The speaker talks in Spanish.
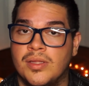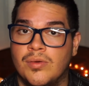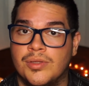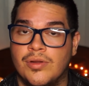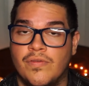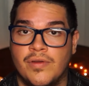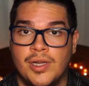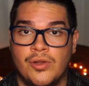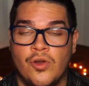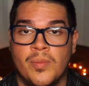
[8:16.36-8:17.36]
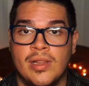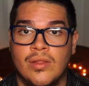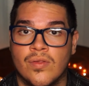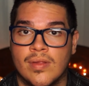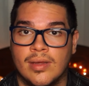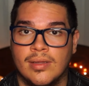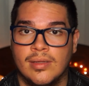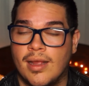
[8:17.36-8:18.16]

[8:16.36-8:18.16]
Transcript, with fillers: el 24 de febrero de 2012,